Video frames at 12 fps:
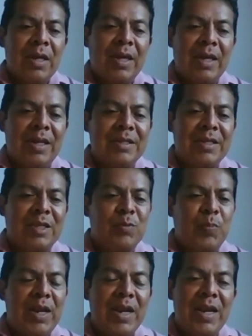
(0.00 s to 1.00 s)
quienes
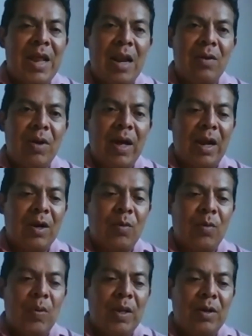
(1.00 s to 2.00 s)
aspiren a algún
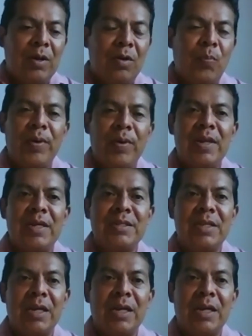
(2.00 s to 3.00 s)
cargo público no pueden hacer